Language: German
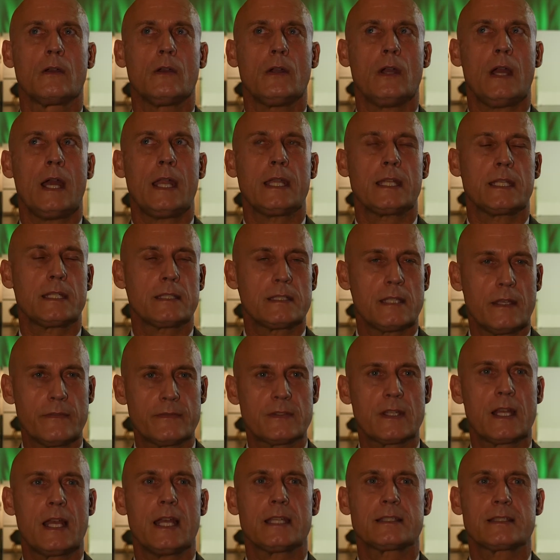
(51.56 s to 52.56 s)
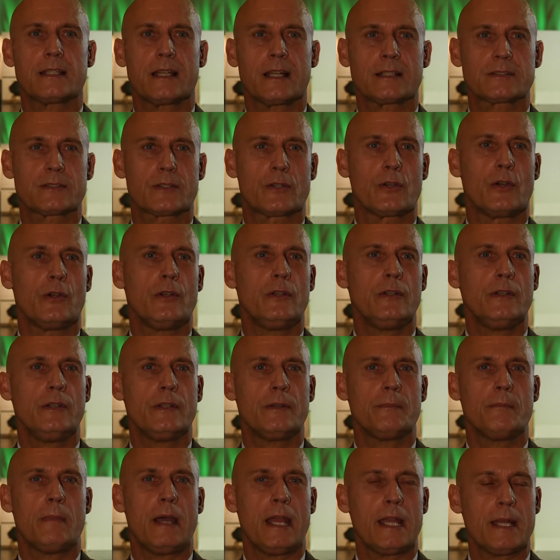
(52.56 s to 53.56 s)
Eine Geschäftsreise nach
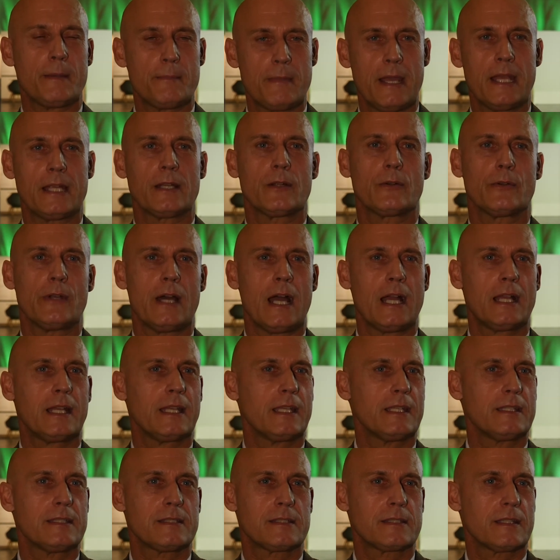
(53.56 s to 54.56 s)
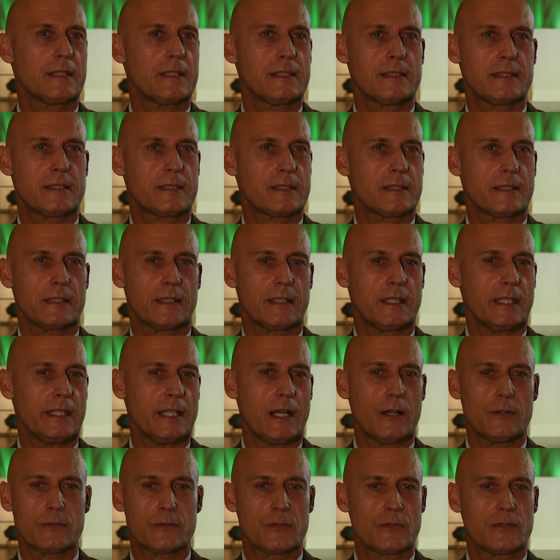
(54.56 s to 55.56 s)
Köln, meiner Meinung nach, ist, ist
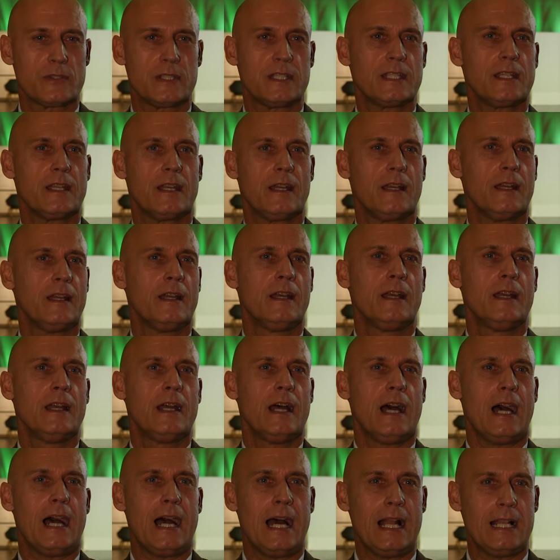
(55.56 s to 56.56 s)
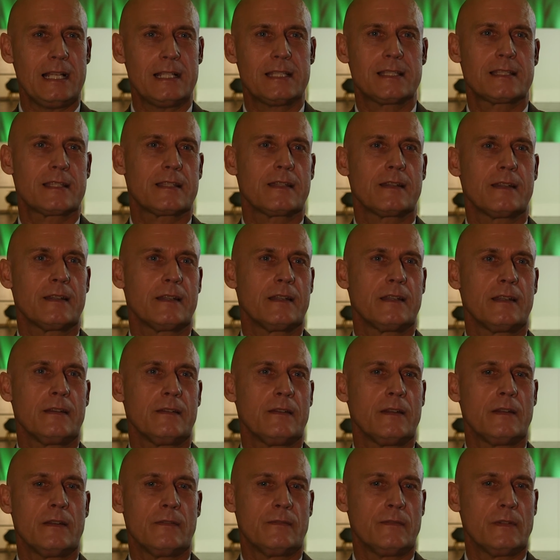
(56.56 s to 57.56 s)
genauso sicher als
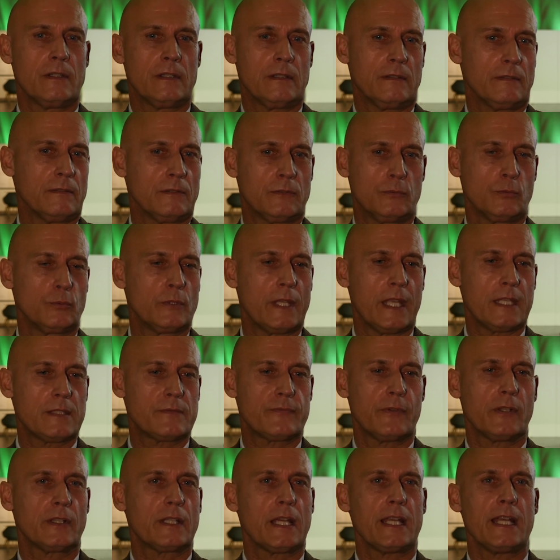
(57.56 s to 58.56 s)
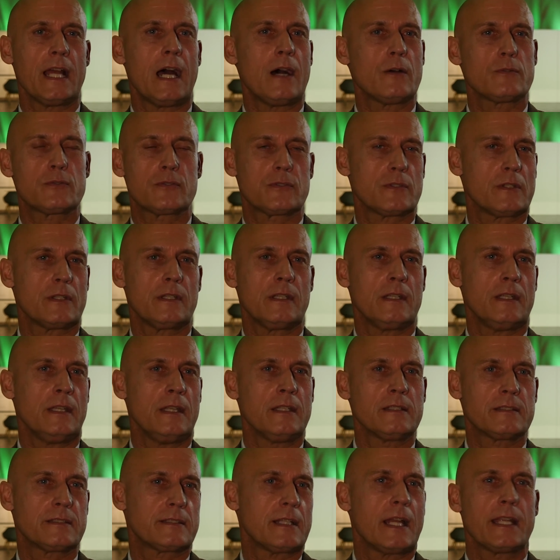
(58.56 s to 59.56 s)
du gehst von deinem Haus
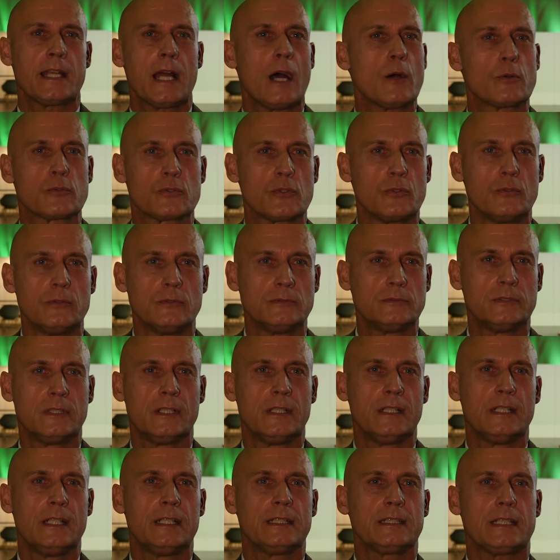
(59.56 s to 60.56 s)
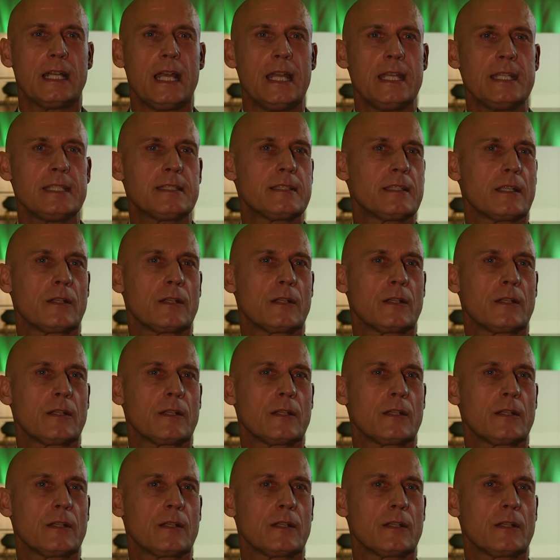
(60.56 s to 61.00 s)
ins dein Auto. Da ist